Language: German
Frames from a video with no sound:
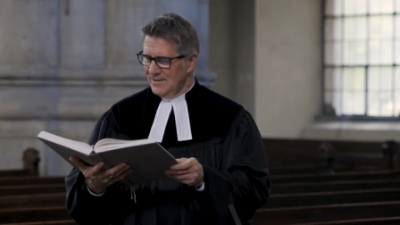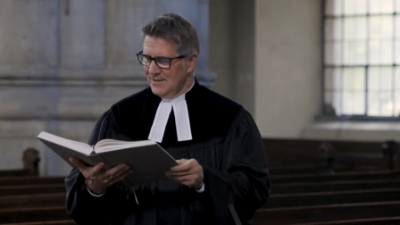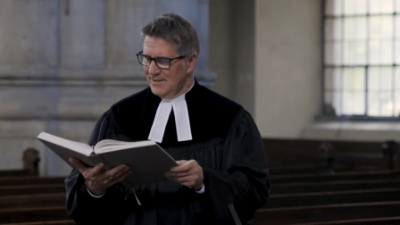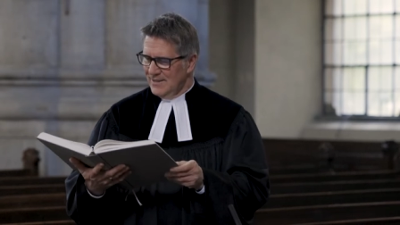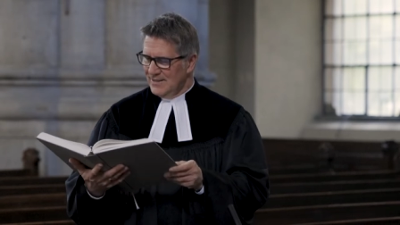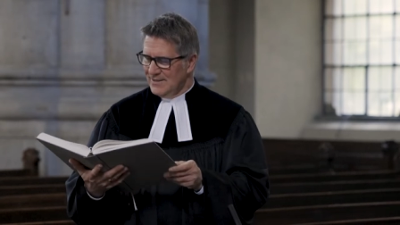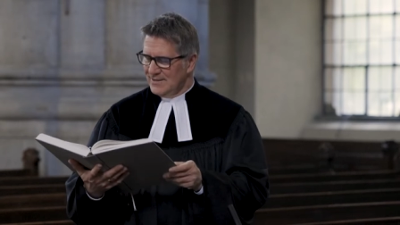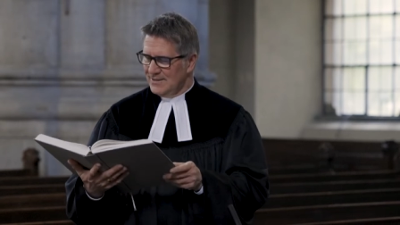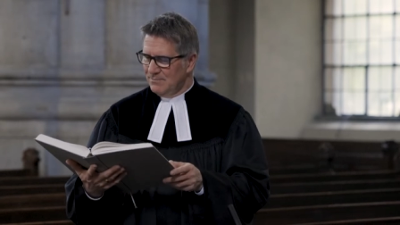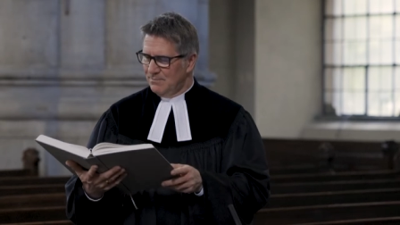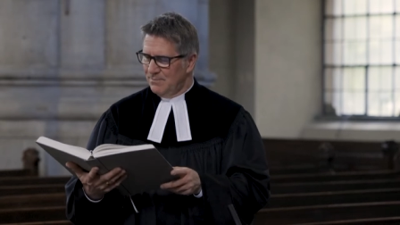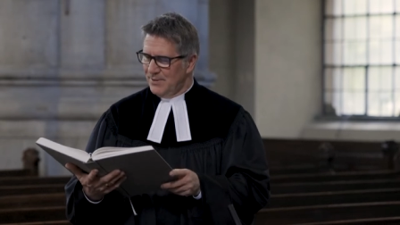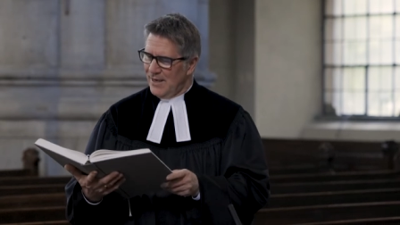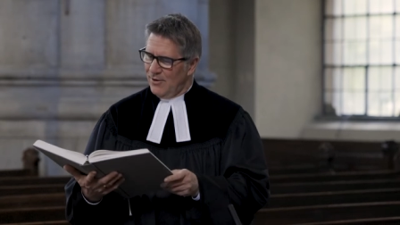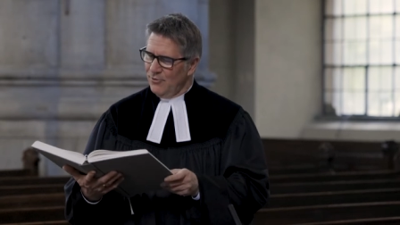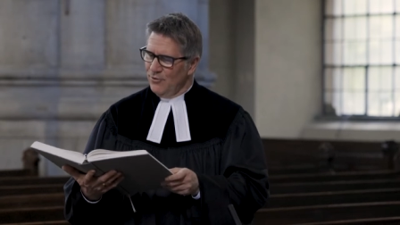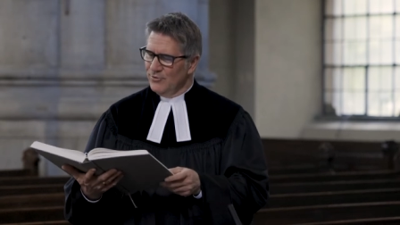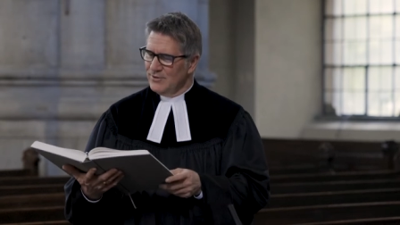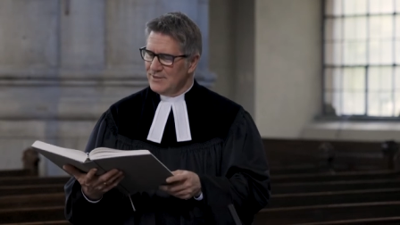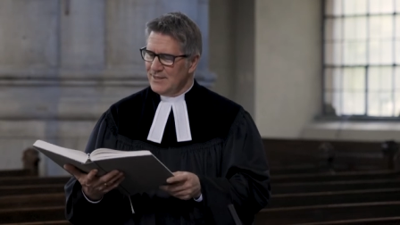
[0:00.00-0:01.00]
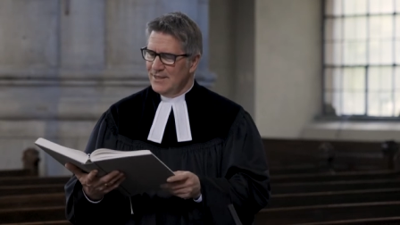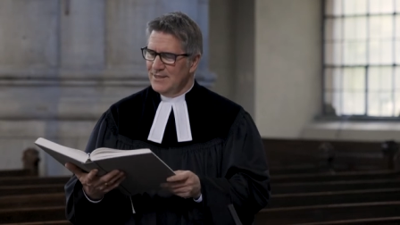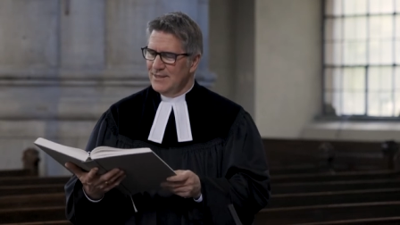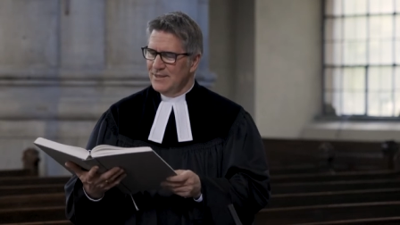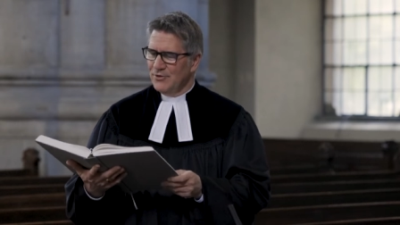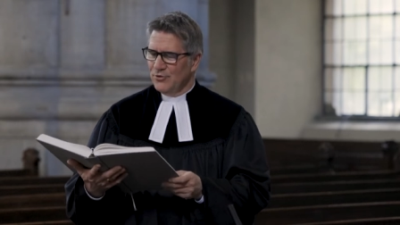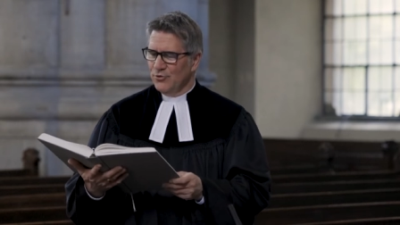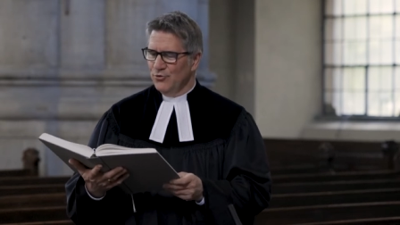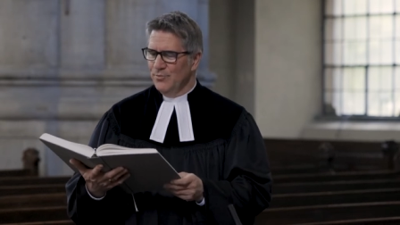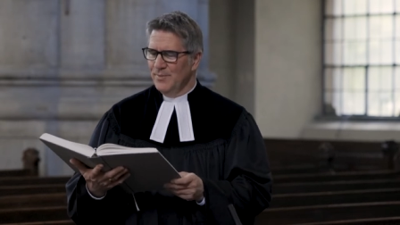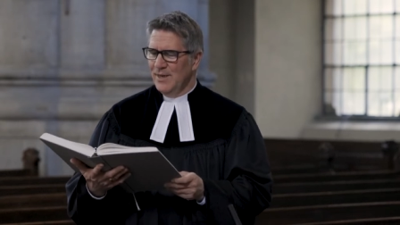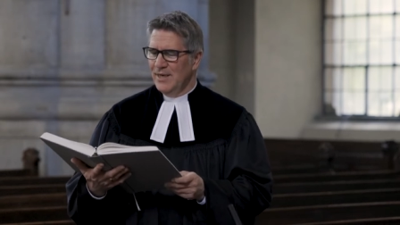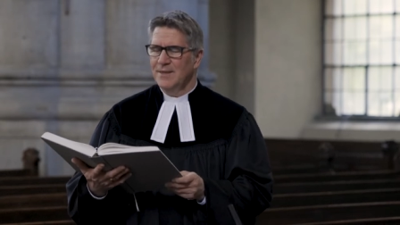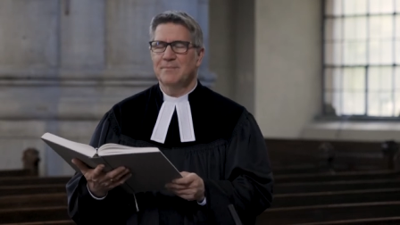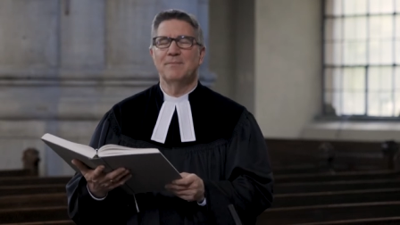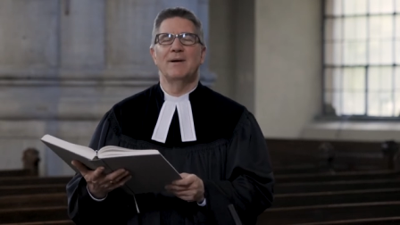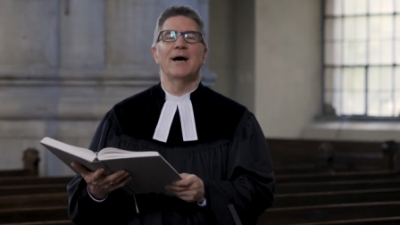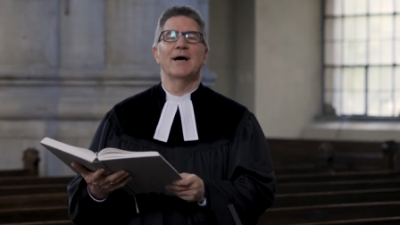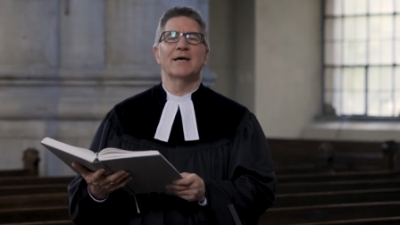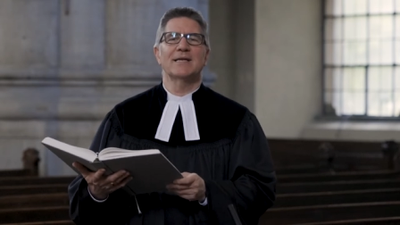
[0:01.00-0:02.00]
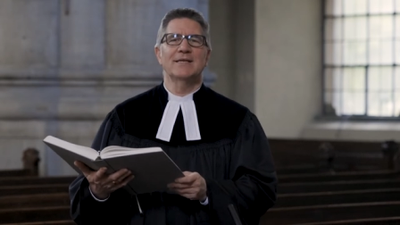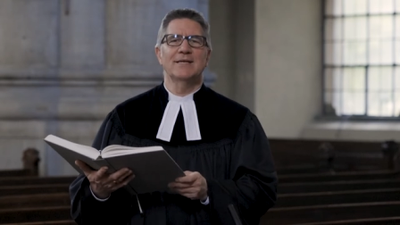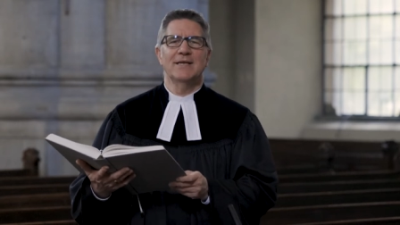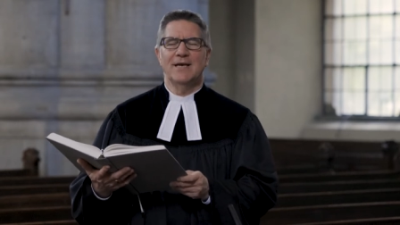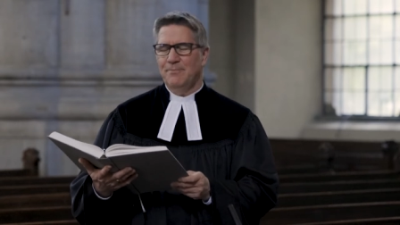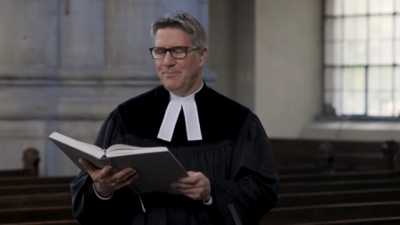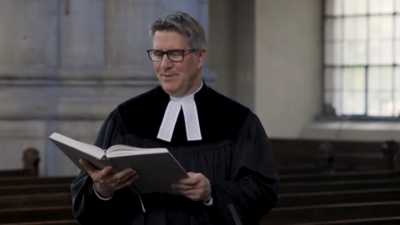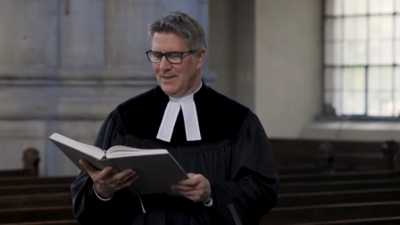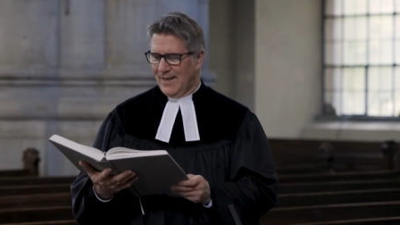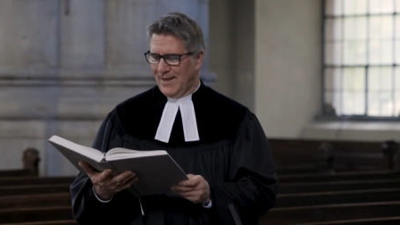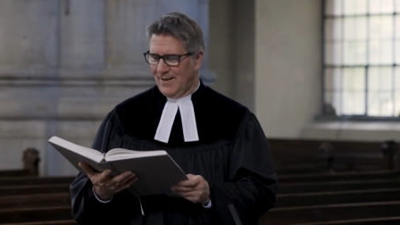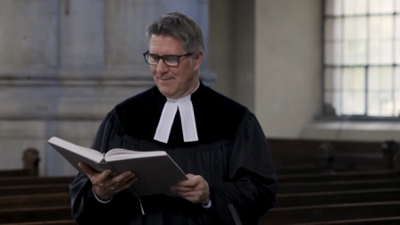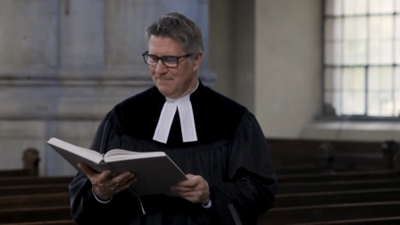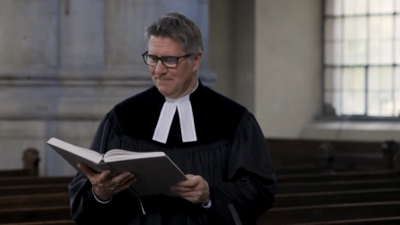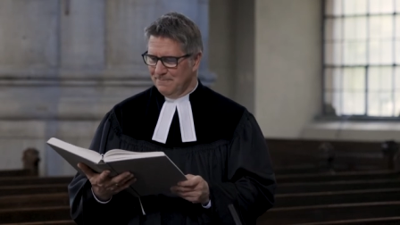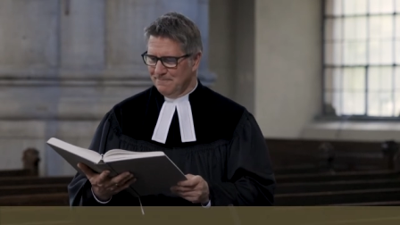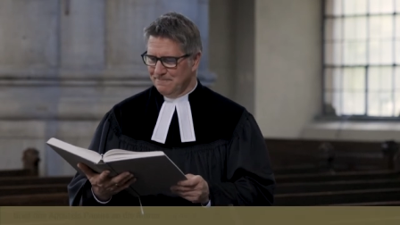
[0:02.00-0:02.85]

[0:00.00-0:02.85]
des Paulus an die Römer im achten Kapitel.